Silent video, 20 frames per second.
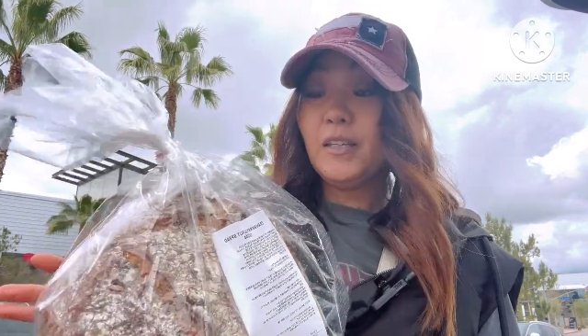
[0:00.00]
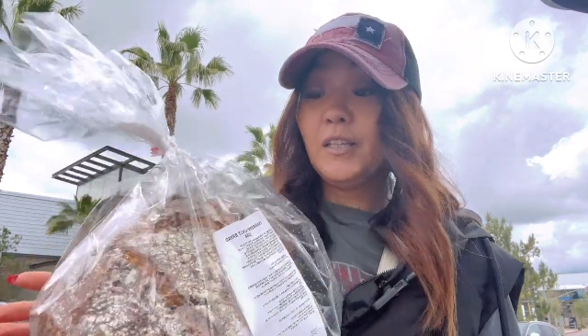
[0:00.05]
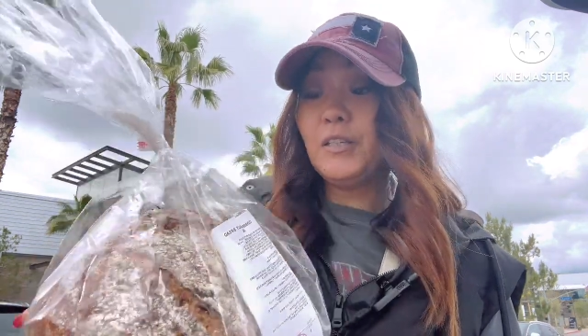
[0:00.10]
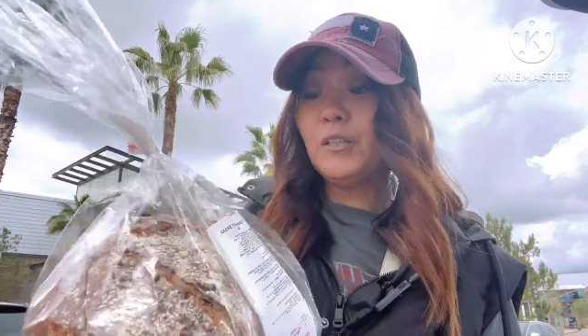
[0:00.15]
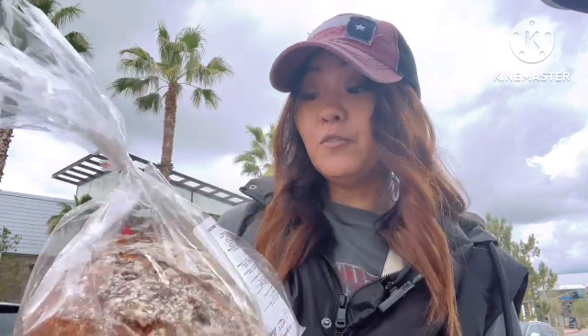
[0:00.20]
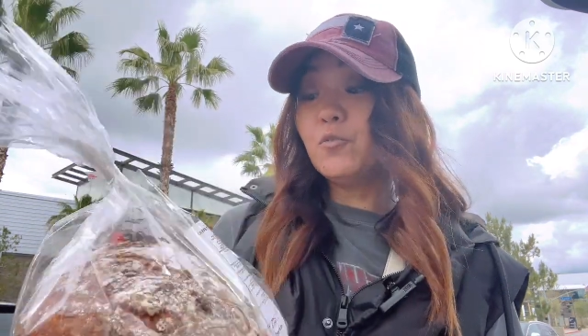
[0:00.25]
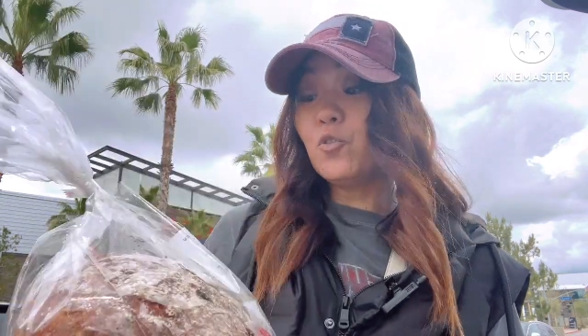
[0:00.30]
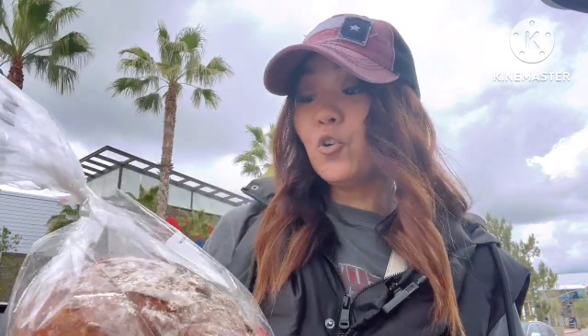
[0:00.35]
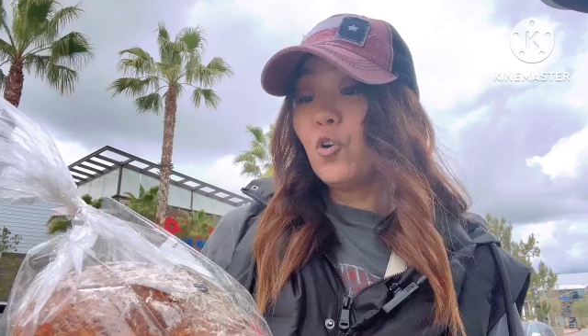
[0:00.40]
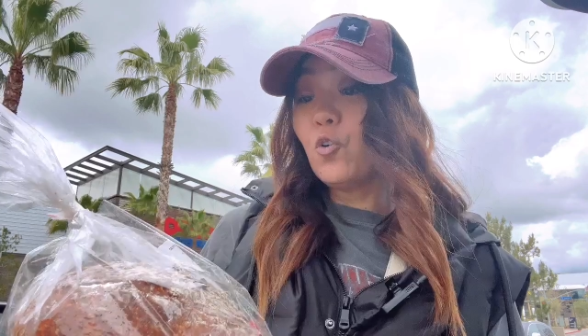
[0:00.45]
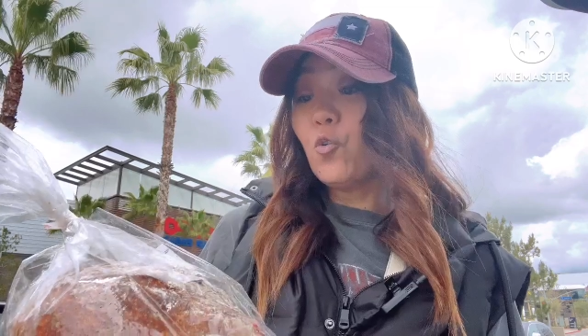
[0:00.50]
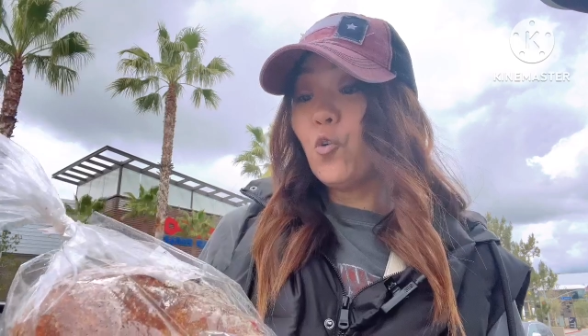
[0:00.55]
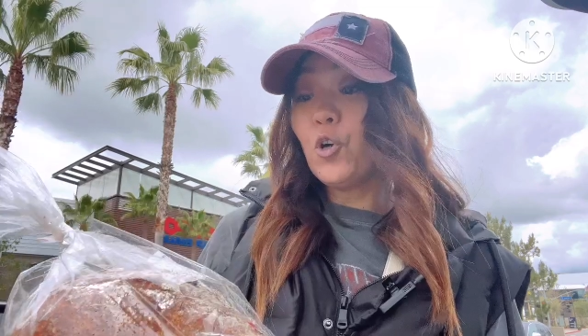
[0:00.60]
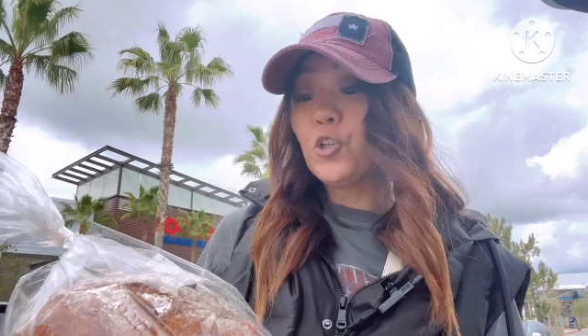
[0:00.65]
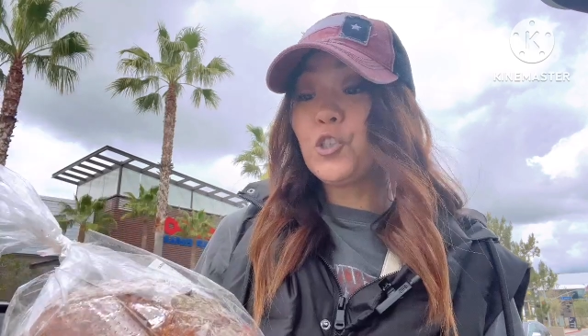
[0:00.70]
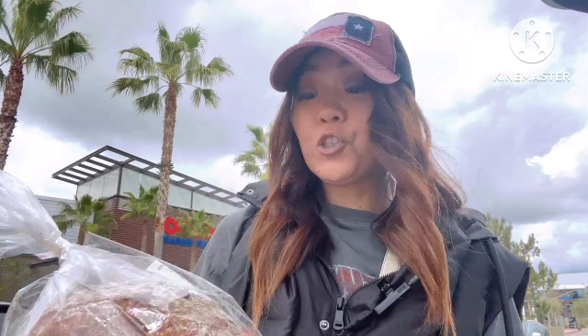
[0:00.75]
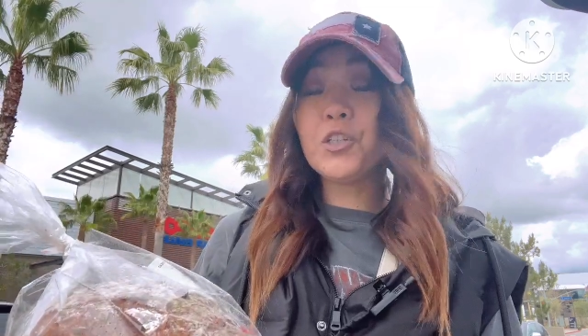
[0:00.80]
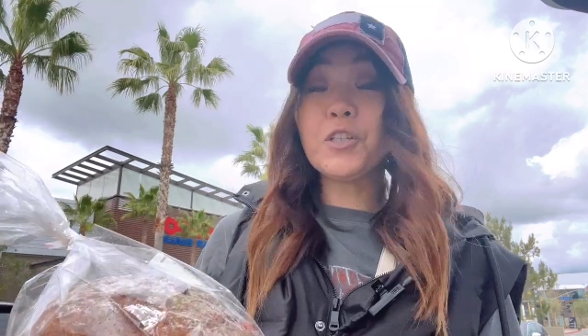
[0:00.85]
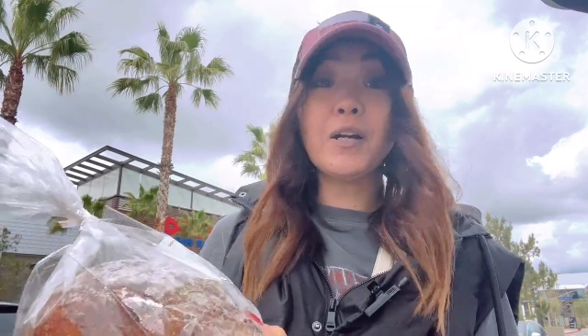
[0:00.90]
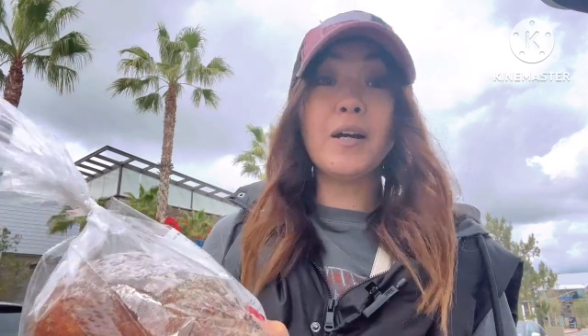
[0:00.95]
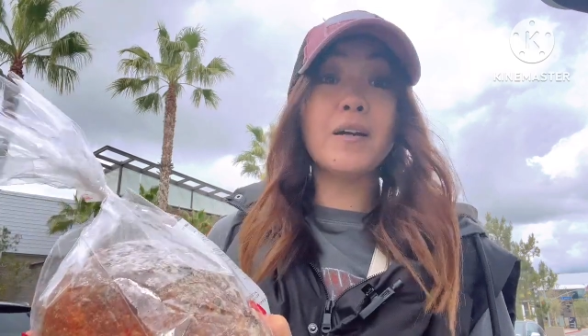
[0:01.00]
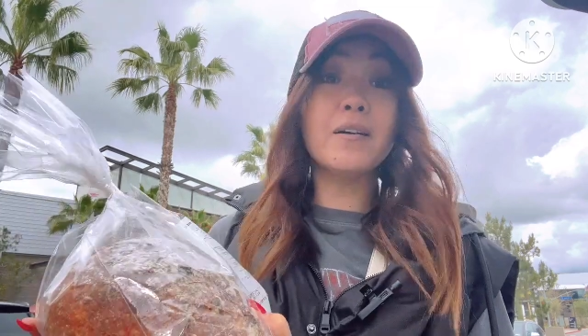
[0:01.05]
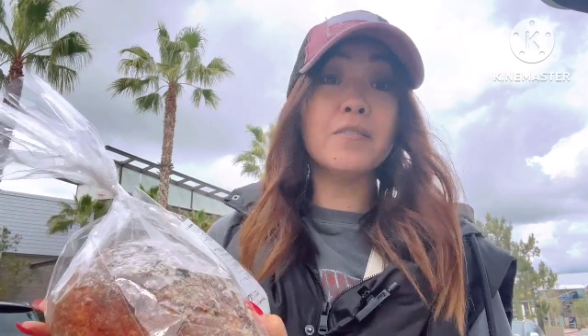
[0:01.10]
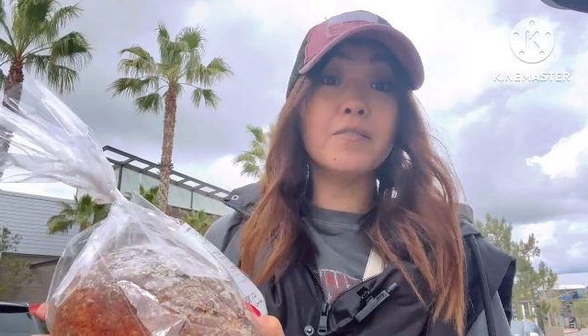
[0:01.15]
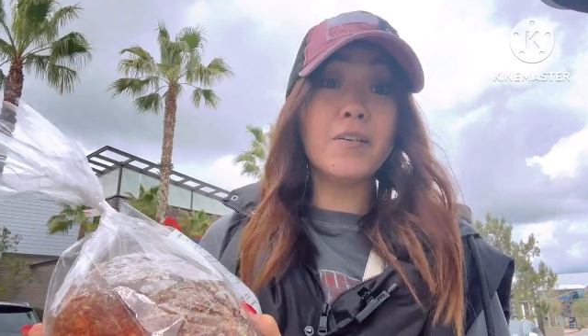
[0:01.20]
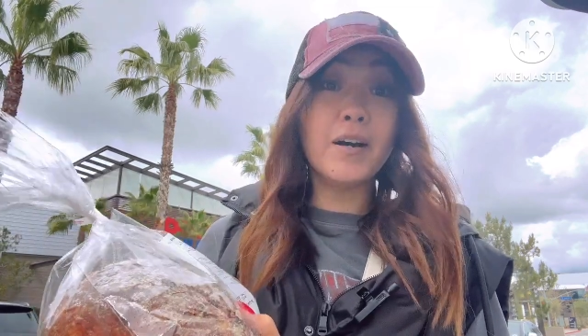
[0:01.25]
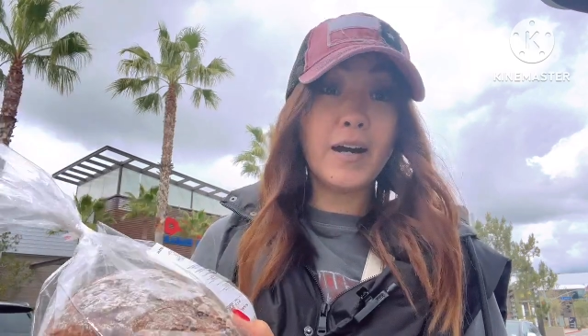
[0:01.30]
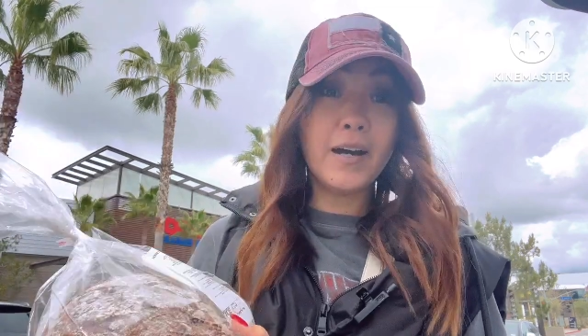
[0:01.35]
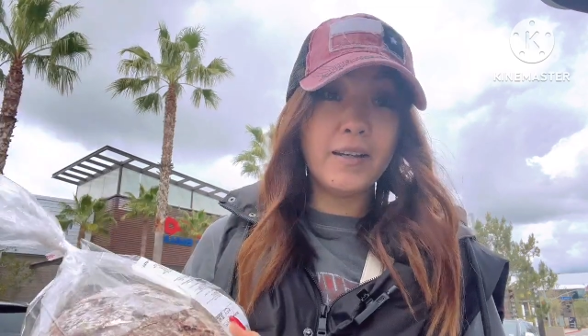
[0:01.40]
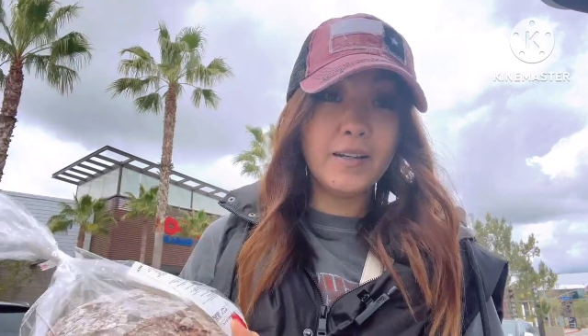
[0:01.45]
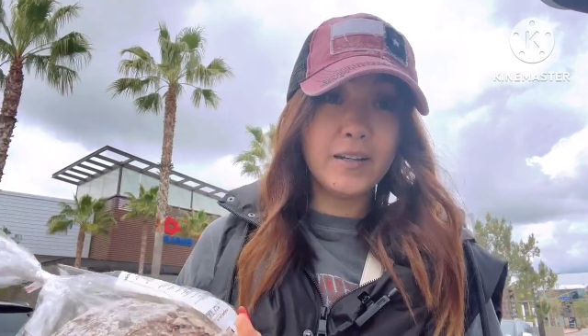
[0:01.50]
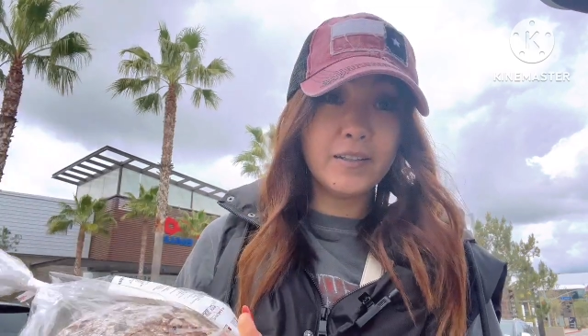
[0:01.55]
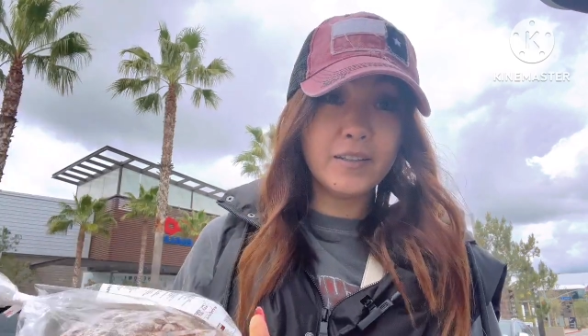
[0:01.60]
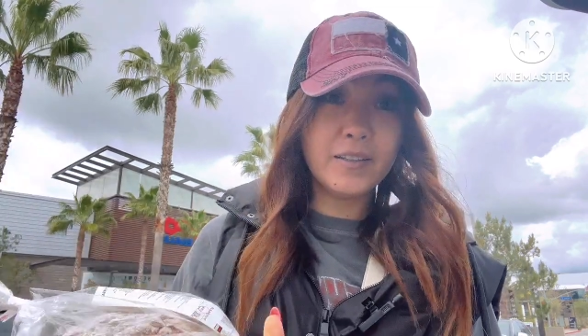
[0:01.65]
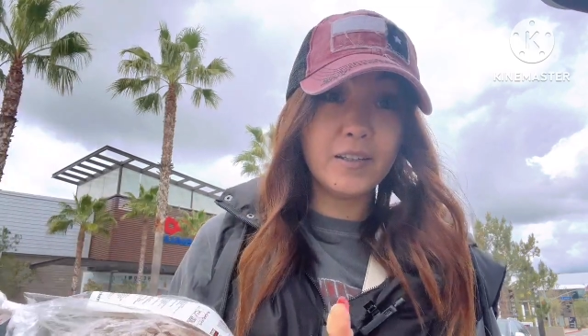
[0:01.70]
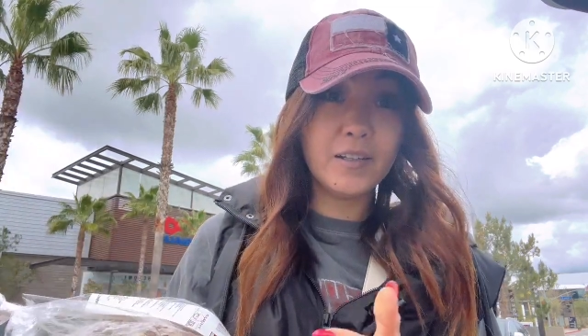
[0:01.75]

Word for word: Его очень хвалят